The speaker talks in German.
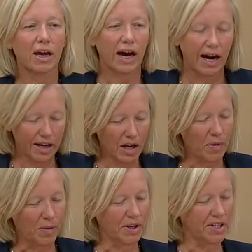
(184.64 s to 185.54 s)

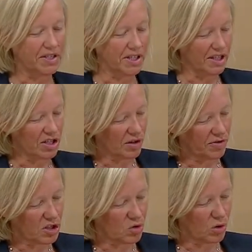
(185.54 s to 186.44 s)
allgemeinmedizinische
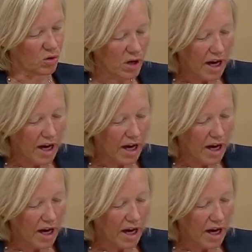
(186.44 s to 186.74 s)
Versorgung.